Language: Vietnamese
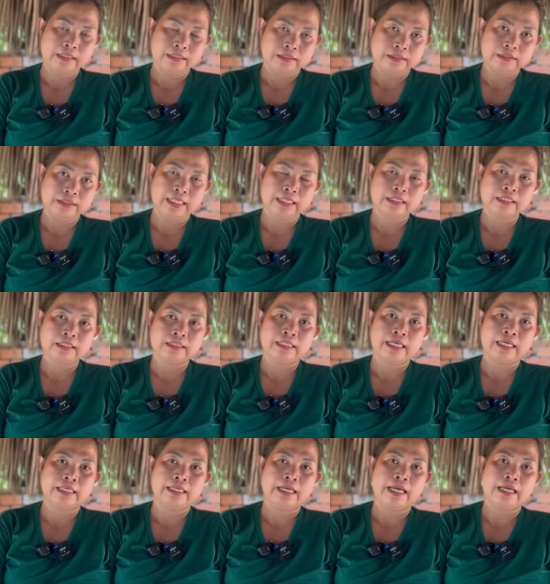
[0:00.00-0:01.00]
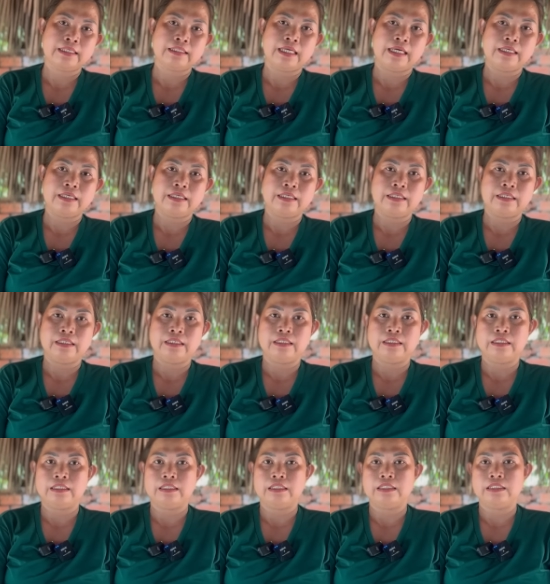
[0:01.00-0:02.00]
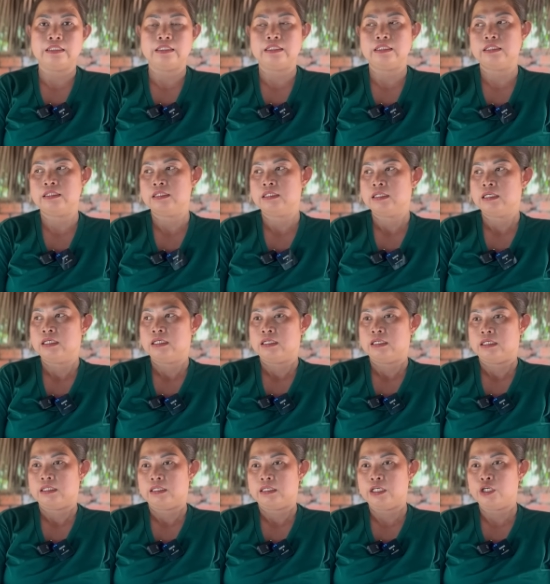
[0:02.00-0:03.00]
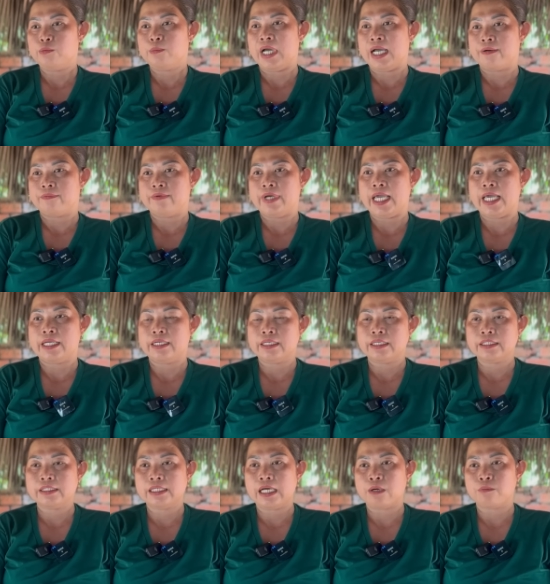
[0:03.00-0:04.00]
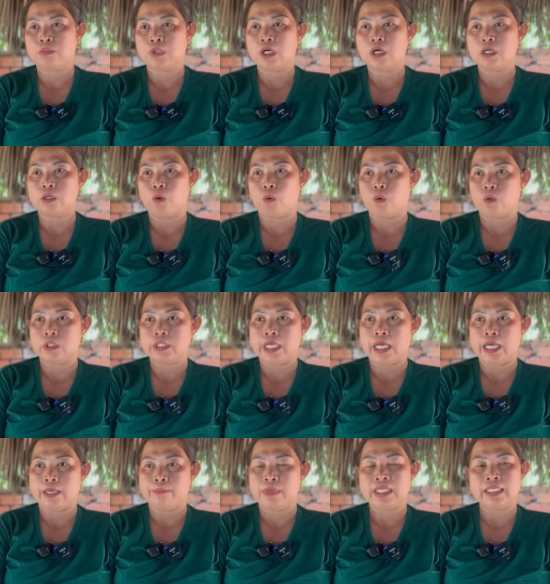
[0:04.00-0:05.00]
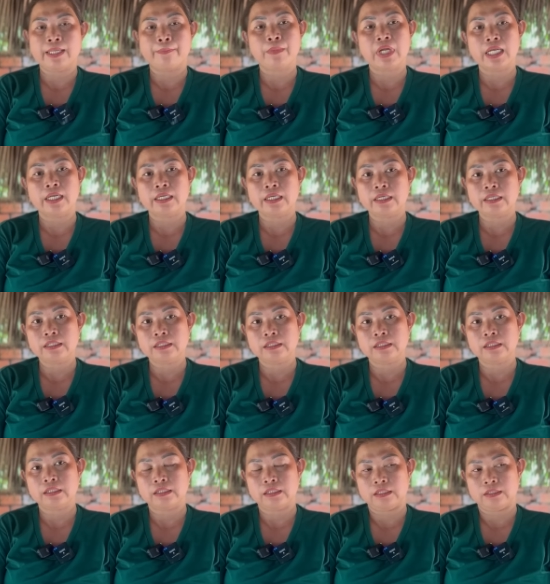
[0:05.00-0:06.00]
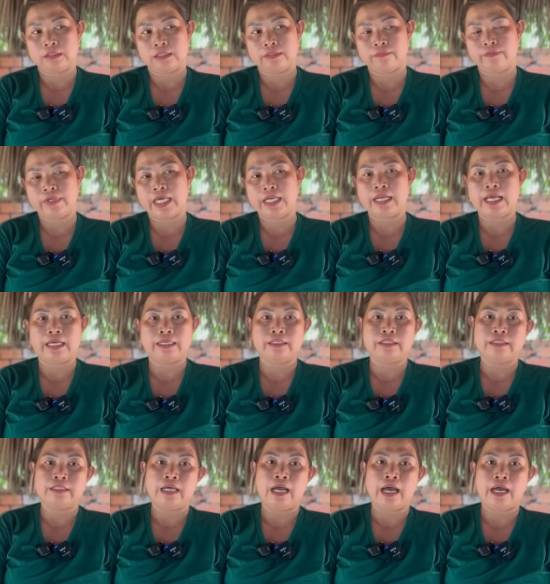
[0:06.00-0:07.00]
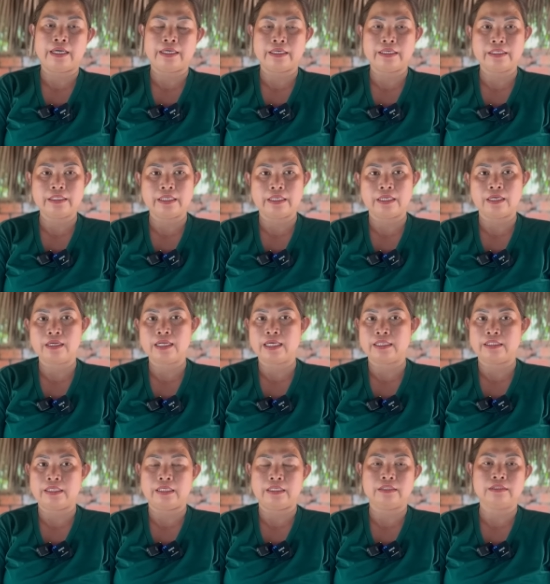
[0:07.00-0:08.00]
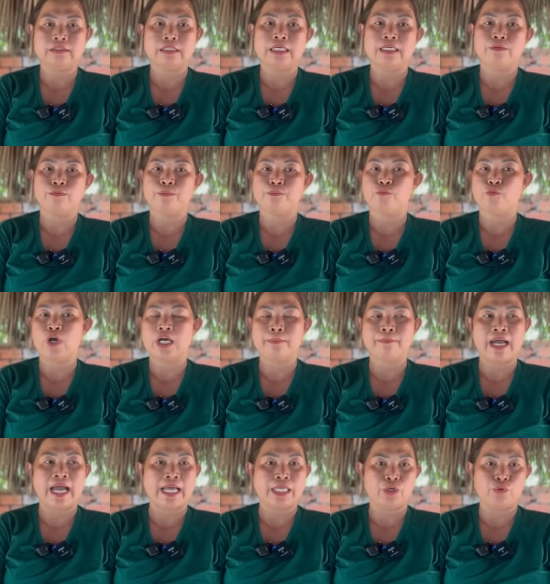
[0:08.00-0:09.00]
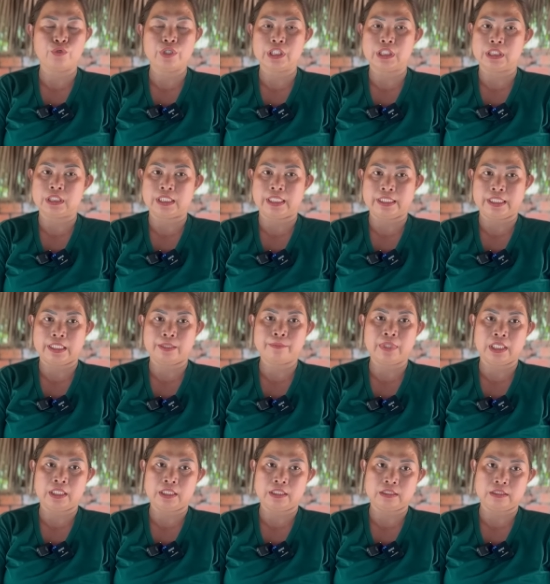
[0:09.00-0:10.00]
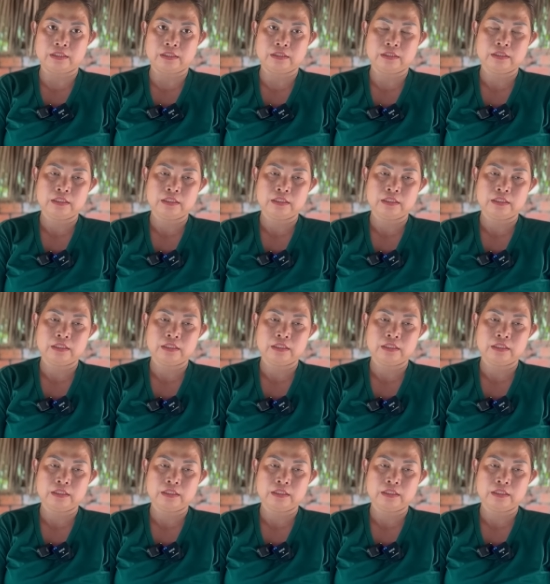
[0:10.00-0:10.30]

hưởng các linh căn khác tại vì nếu mà van nó không có thuộc về bên tâm linh á van là người đời á thì đó là chuyện đi quán ba vũ trường là chuyện bình thường